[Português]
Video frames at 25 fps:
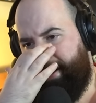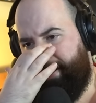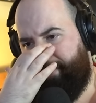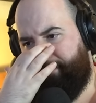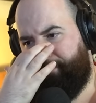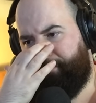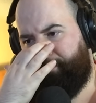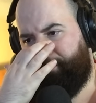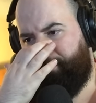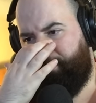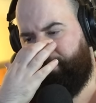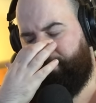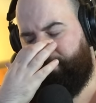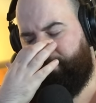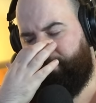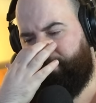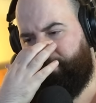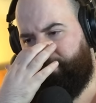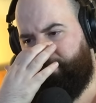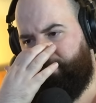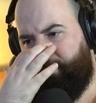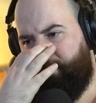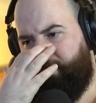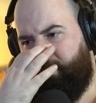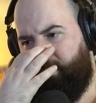
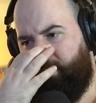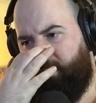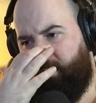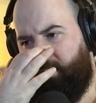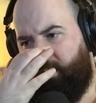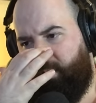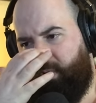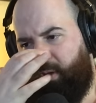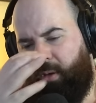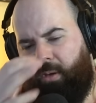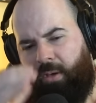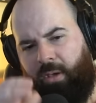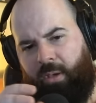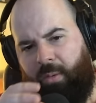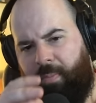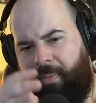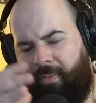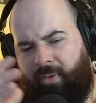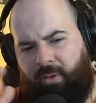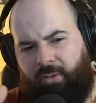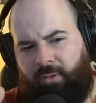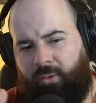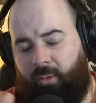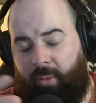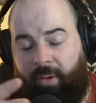Um, e, e,
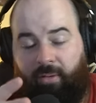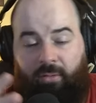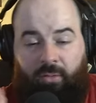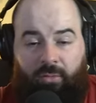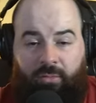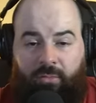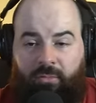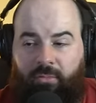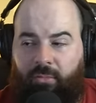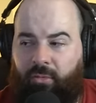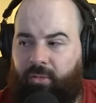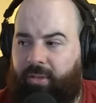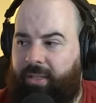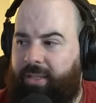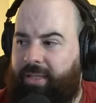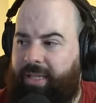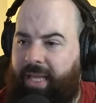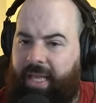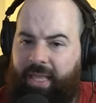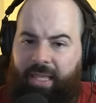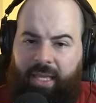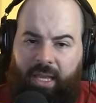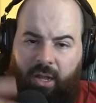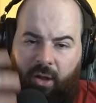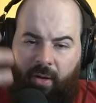pronto, com ela não, não tinha
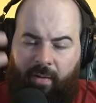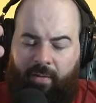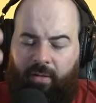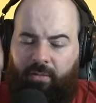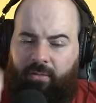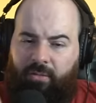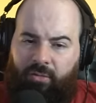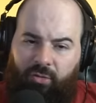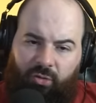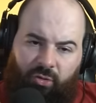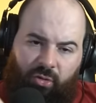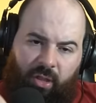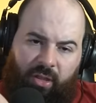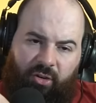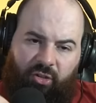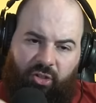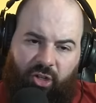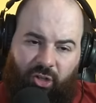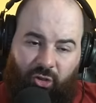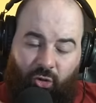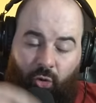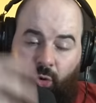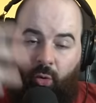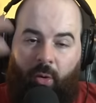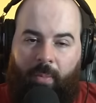nada, e agora já
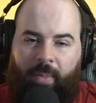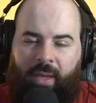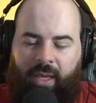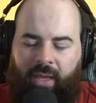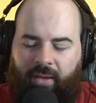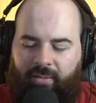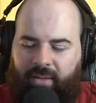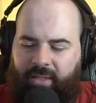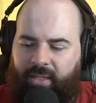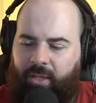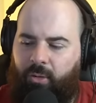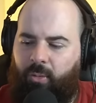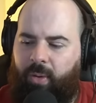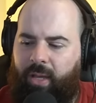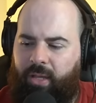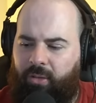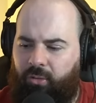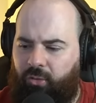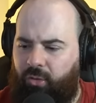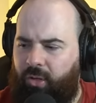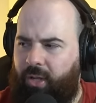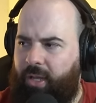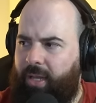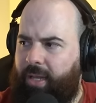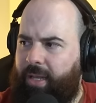estou com a Miquela há 5 anos.
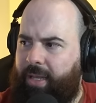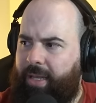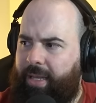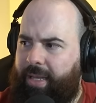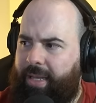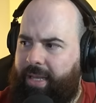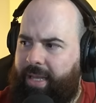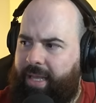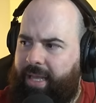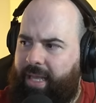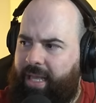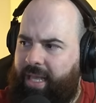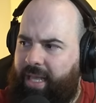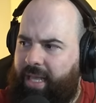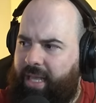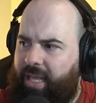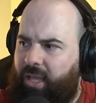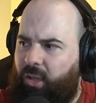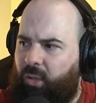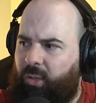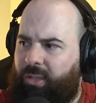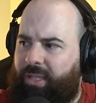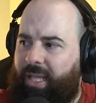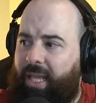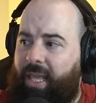Uh,
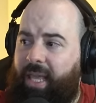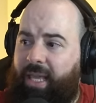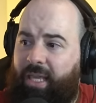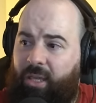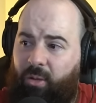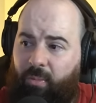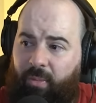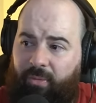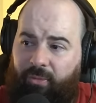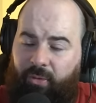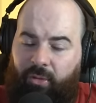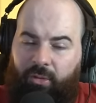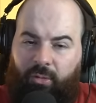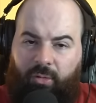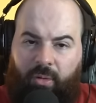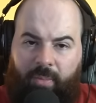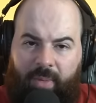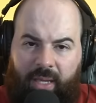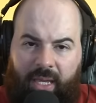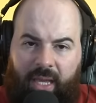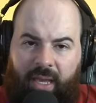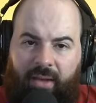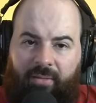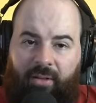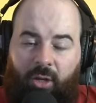eu tenho aqui uma foto com a
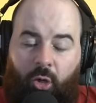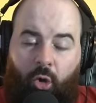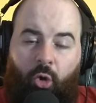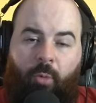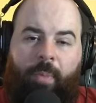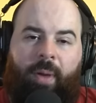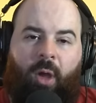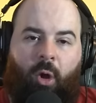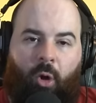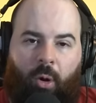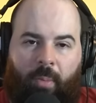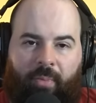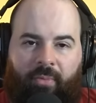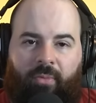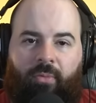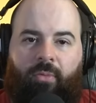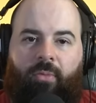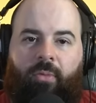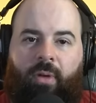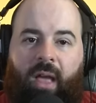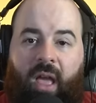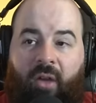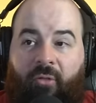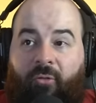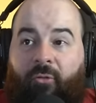Miquela. Como é óbvio,
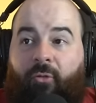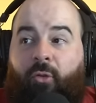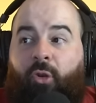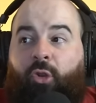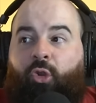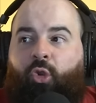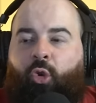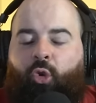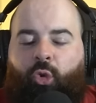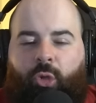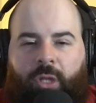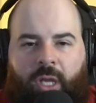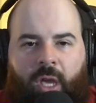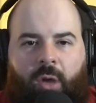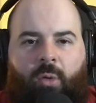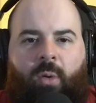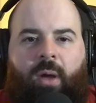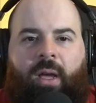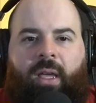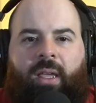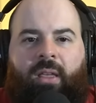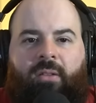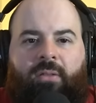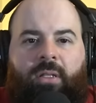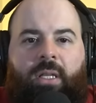a foto que eu tinha com a
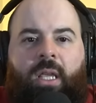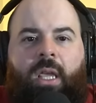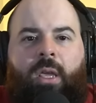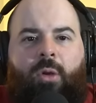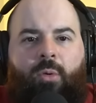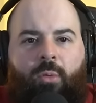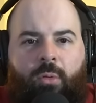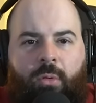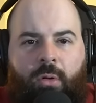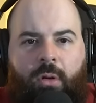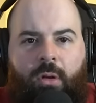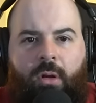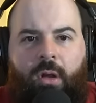Raquel saiu.